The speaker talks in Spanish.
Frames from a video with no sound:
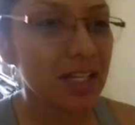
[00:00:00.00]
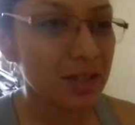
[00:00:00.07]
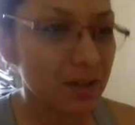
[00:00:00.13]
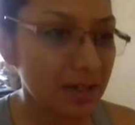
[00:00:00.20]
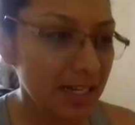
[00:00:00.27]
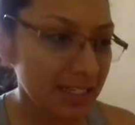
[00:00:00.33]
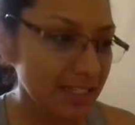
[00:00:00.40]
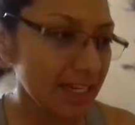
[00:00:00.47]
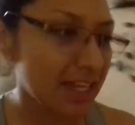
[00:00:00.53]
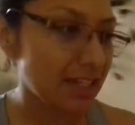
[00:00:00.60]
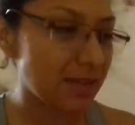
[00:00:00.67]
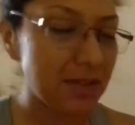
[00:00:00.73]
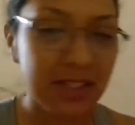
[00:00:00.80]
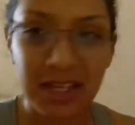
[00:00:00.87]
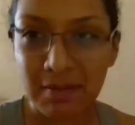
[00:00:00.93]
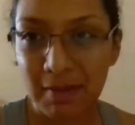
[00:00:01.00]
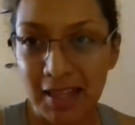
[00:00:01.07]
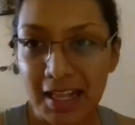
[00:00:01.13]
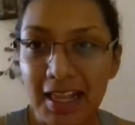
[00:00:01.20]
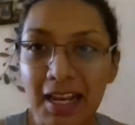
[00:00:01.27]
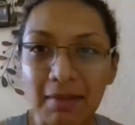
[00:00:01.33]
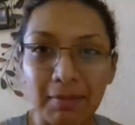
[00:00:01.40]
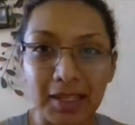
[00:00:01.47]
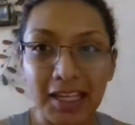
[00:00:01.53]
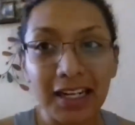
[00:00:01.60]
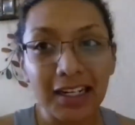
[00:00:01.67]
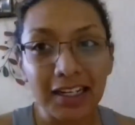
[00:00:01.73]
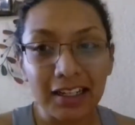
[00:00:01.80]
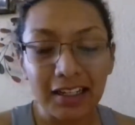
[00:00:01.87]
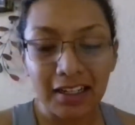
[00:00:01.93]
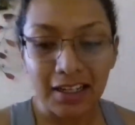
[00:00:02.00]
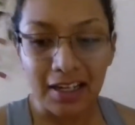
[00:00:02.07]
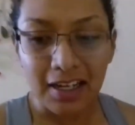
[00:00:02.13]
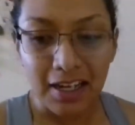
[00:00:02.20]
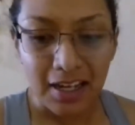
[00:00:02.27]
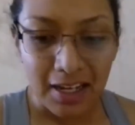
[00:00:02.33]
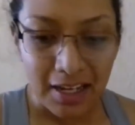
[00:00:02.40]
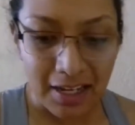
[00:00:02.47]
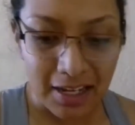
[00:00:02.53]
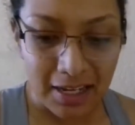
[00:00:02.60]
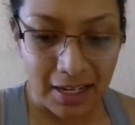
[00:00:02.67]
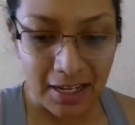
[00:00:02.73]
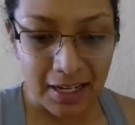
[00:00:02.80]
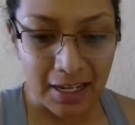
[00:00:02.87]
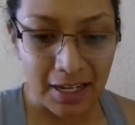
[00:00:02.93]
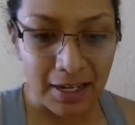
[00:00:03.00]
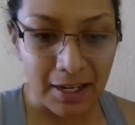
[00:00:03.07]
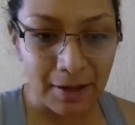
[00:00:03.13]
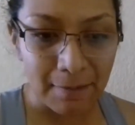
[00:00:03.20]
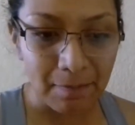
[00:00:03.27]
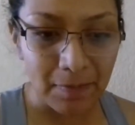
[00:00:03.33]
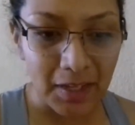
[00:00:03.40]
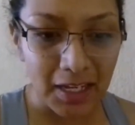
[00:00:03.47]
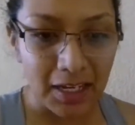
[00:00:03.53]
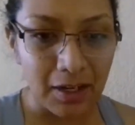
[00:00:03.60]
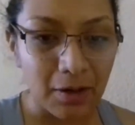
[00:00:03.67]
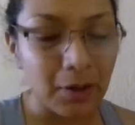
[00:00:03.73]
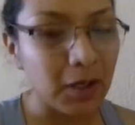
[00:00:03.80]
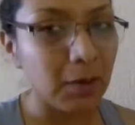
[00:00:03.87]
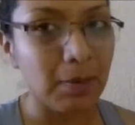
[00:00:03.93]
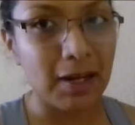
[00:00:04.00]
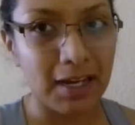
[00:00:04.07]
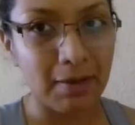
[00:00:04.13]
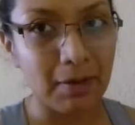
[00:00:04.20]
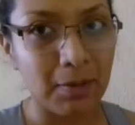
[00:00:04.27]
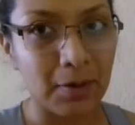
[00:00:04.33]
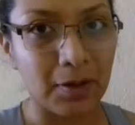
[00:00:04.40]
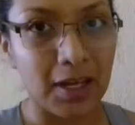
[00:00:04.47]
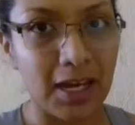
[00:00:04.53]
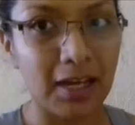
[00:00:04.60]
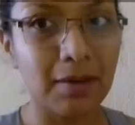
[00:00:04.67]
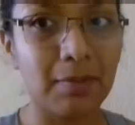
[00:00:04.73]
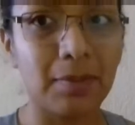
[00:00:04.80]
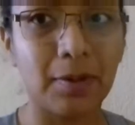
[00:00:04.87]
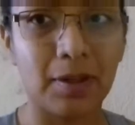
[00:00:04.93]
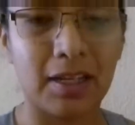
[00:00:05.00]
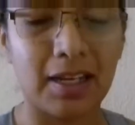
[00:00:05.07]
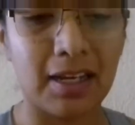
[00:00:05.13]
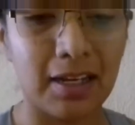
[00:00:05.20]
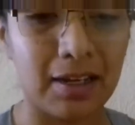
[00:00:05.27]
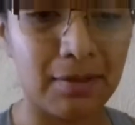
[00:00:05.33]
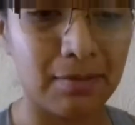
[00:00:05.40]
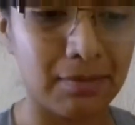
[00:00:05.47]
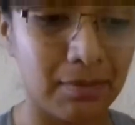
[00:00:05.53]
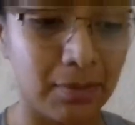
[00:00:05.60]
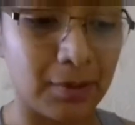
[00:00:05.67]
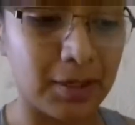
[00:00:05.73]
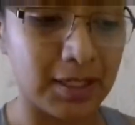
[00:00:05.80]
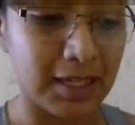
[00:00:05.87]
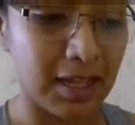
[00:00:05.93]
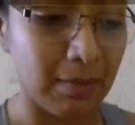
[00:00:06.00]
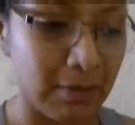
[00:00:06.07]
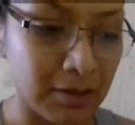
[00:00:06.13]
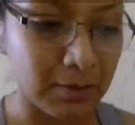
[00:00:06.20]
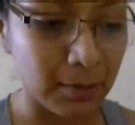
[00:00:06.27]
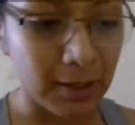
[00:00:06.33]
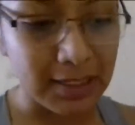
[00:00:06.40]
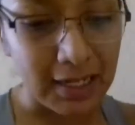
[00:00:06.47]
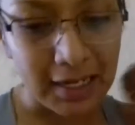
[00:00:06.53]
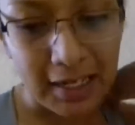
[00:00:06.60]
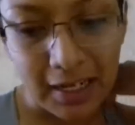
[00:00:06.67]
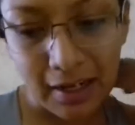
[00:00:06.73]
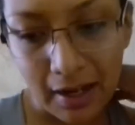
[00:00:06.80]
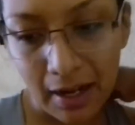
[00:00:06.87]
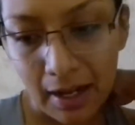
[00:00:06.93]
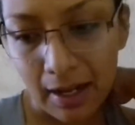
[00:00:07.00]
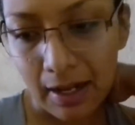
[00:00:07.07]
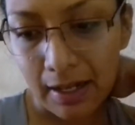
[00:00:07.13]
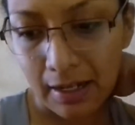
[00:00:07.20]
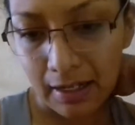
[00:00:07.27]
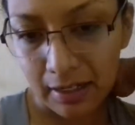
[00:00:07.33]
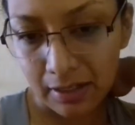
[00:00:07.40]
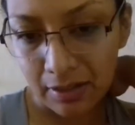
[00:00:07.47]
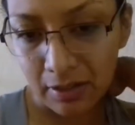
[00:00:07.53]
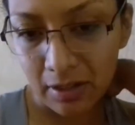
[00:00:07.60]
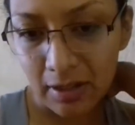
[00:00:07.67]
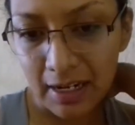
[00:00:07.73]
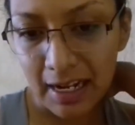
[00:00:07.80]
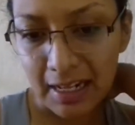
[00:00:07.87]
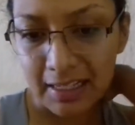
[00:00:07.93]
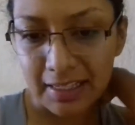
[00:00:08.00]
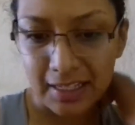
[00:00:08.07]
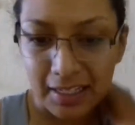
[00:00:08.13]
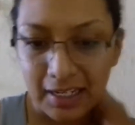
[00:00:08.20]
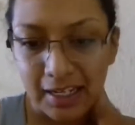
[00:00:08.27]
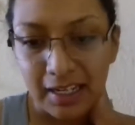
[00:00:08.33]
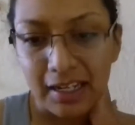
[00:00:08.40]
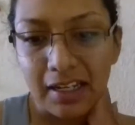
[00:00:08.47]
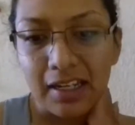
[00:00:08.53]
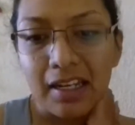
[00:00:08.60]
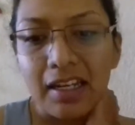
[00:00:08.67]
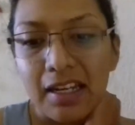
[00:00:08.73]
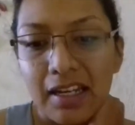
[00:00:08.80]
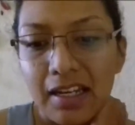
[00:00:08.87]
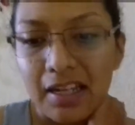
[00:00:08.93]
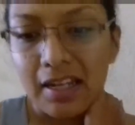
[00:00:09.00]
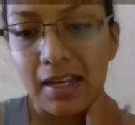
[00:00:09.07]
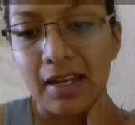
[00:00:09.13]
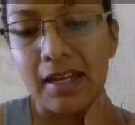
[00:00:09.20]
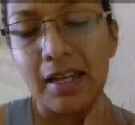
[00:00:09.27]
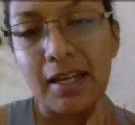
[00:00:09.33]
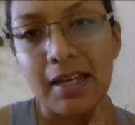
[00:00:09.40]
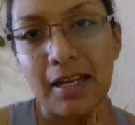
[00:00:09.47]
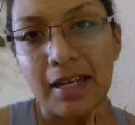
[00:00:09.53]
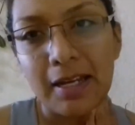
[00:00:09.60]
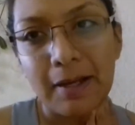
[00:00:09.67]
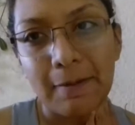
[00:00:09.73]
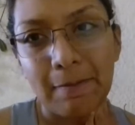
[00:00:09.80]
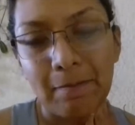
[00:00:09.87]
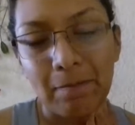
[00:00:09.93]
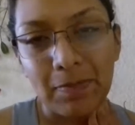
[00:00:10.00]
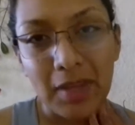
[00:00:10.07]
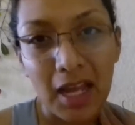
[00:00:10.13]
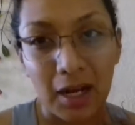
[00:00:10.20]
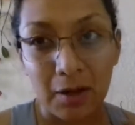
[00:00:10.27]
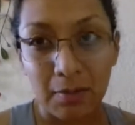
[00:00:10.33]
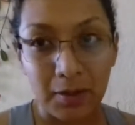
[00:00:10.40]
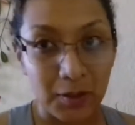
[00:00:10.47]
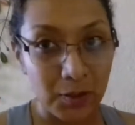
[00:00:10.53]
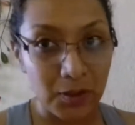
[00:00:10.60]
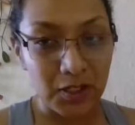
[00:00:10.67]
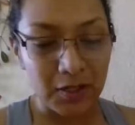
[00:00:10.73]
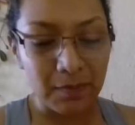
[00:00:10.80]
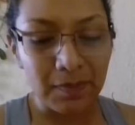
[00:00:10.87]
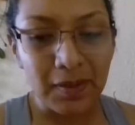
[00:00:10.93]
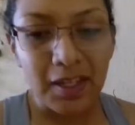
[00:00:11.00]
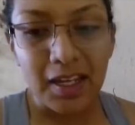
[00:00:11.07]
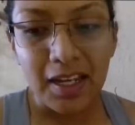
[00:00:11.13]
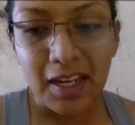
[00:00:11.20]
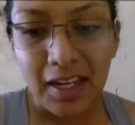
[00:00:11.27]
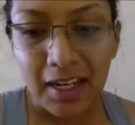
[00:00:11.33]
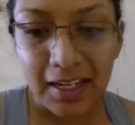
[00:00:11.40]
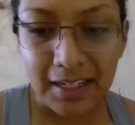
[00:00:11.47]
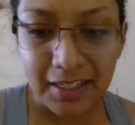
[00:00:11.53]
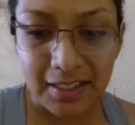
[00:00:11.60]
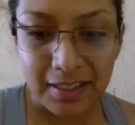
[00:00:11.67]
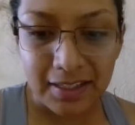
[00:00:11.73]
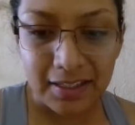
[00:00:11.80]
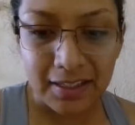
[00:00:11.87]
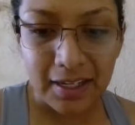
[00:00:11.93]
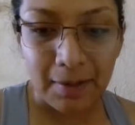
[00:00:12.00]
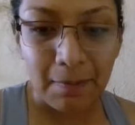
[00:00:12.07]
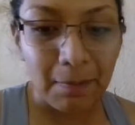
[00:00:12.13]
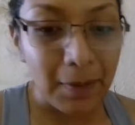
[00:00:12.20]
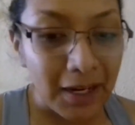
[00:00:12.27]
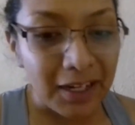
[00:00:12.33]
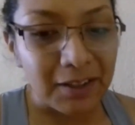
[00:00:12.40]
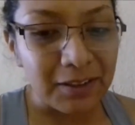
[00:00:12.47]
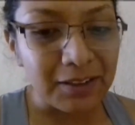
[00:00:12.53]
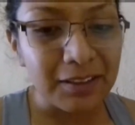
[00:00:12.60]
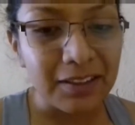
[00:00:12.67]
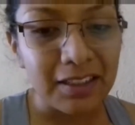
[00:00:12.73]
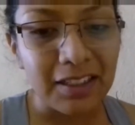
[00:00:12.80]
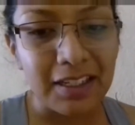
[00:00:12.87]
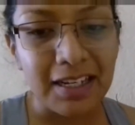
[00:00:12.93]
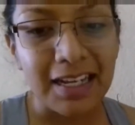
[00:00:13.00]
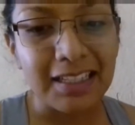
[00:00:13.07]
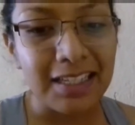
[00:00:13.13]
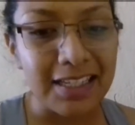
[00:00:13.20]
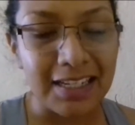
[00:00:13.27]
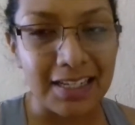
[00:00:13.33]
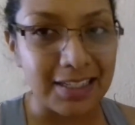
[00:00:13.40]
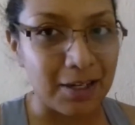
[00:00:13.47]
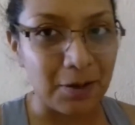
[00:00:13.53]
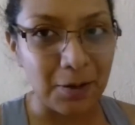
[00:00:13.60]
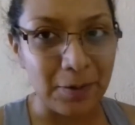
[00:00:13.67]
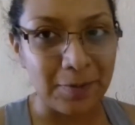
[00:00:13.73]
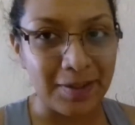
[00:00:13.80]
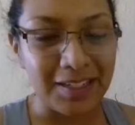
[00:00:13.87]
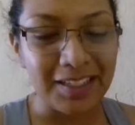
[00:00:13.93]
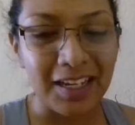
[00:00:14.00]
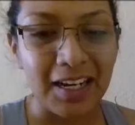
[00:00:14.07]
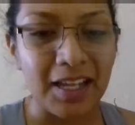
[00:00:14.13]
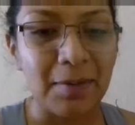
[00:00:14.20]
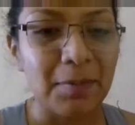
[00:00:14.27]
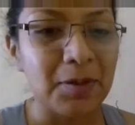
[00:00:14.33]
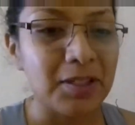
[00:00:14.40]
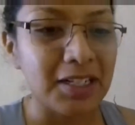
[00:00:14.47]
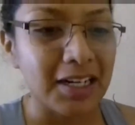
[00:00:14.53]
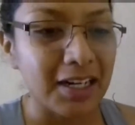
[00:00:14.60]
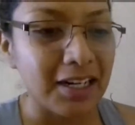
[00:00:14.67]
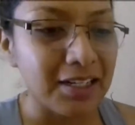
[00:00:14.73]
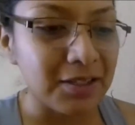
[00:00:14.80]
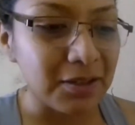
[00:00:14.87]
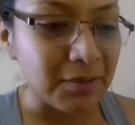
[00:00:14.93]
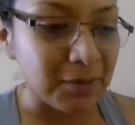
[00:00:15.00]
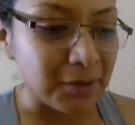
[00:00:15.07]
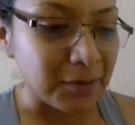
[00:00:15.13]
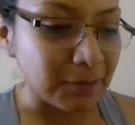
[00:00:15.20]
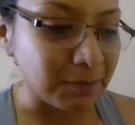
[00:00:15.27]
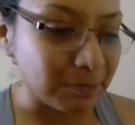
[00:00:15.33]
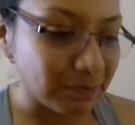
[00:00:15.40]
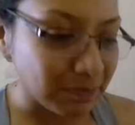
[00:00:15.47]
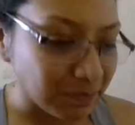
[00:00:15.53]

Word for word: ya son casi las once y media de la mañana. Y eh, hoy no planeaba bloguear porque pues nada más voy a salir a, yo creo que al cine y mm, a comer sushi. Este, pero eh, antes de que se lo coman, quería mostrarles como